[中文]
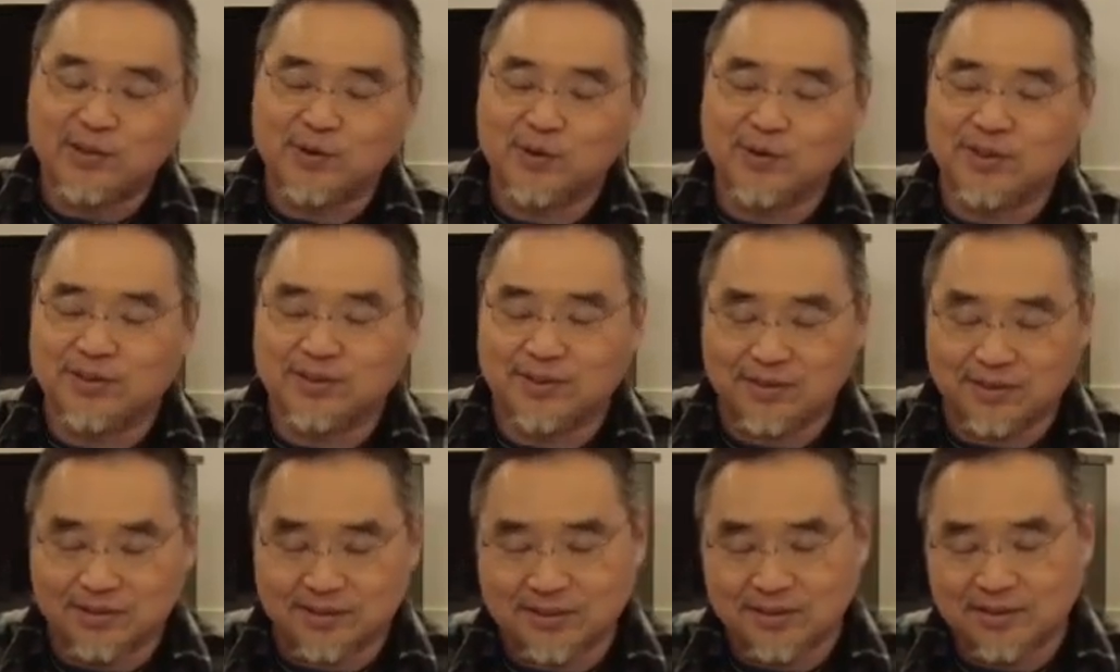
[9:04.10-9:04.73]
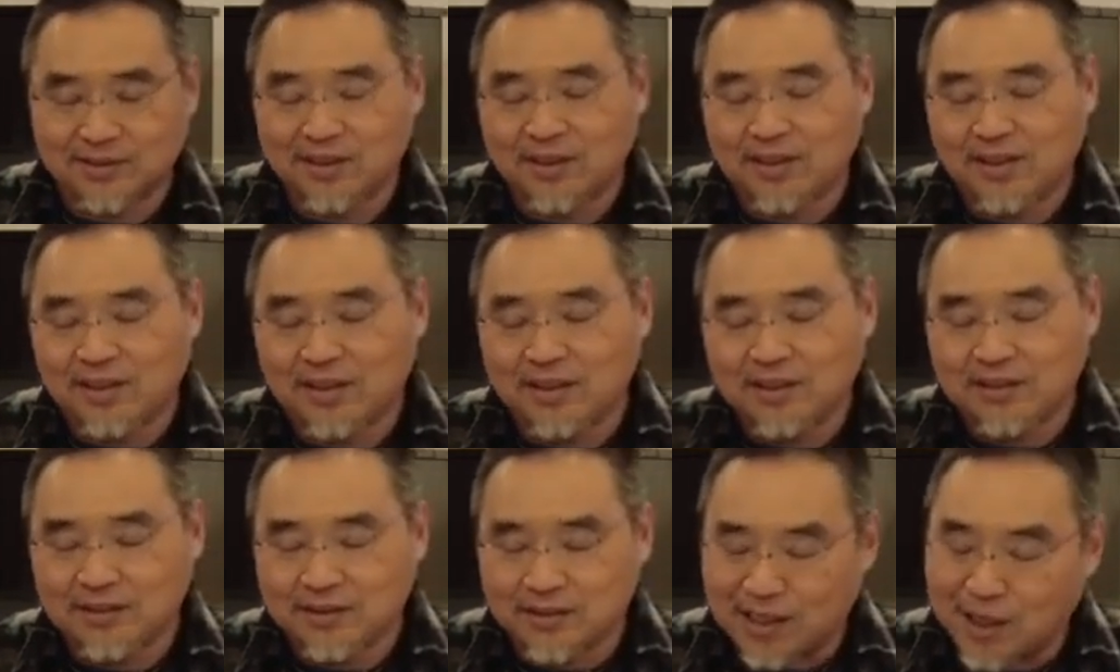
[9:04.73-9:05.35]
就是。
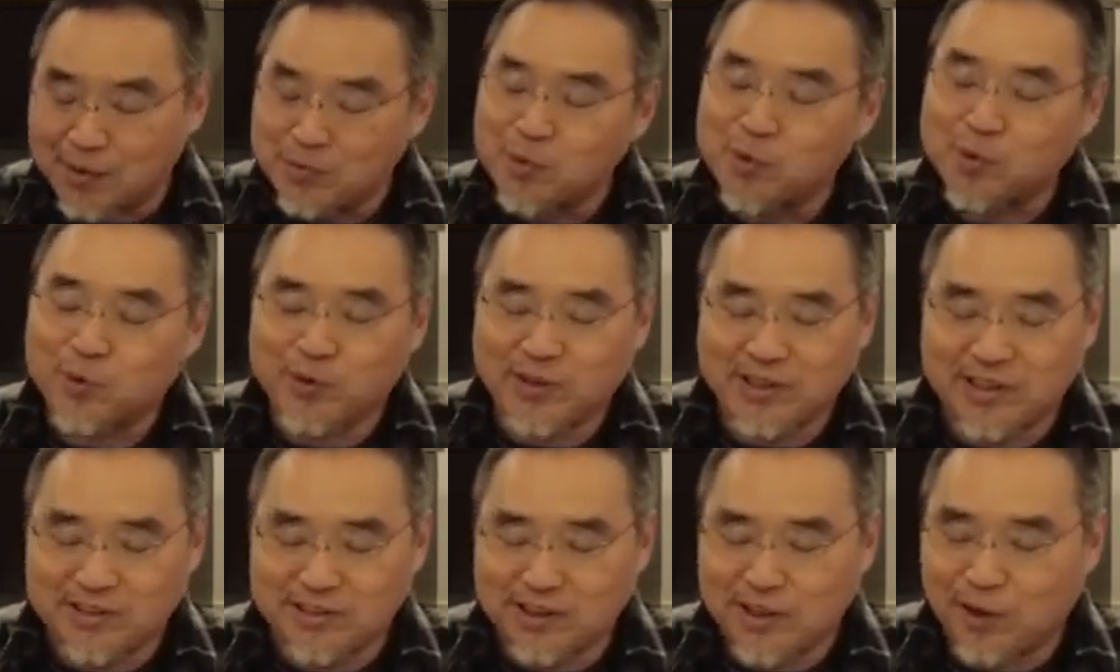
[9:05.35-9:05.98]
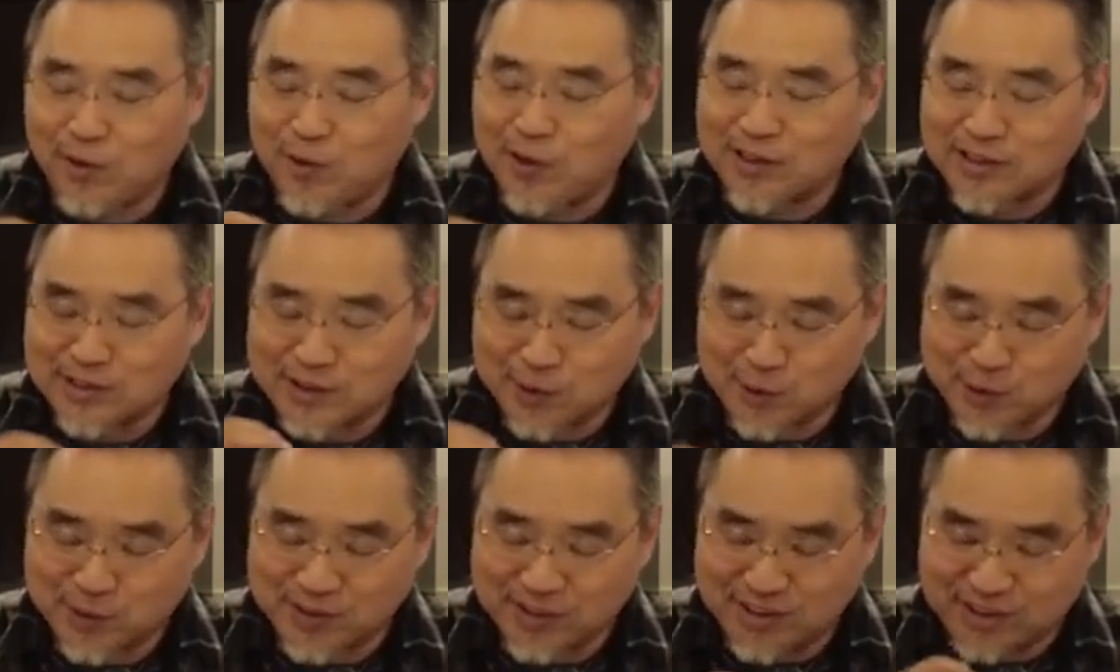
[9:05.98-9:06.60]
他们所谓的教皇
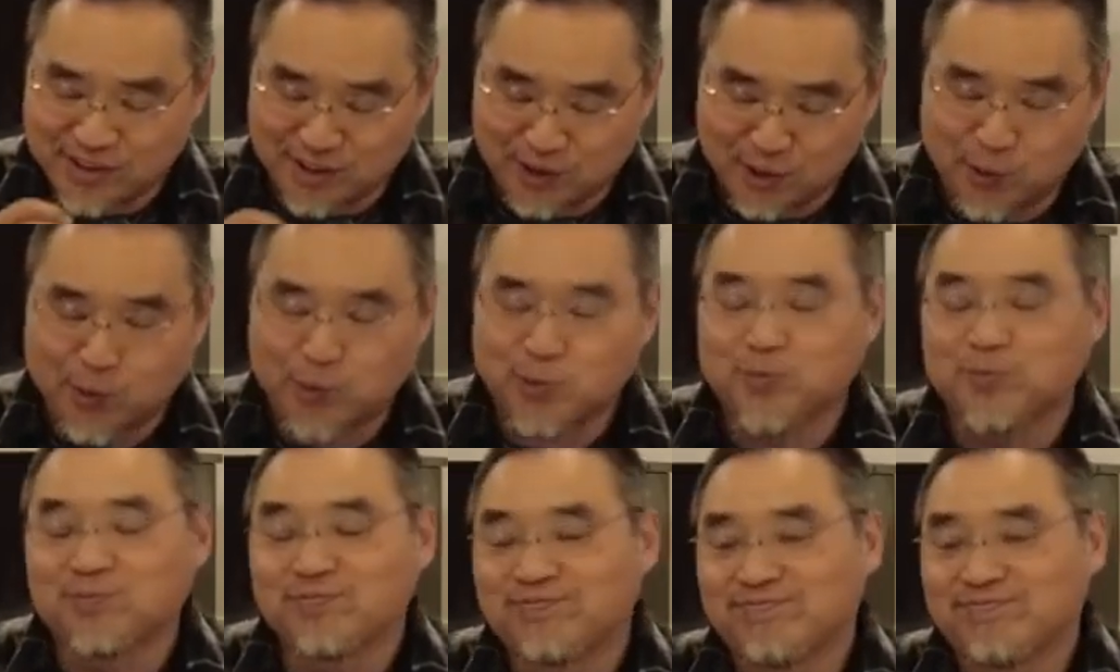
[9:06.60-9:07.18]
就是使徒，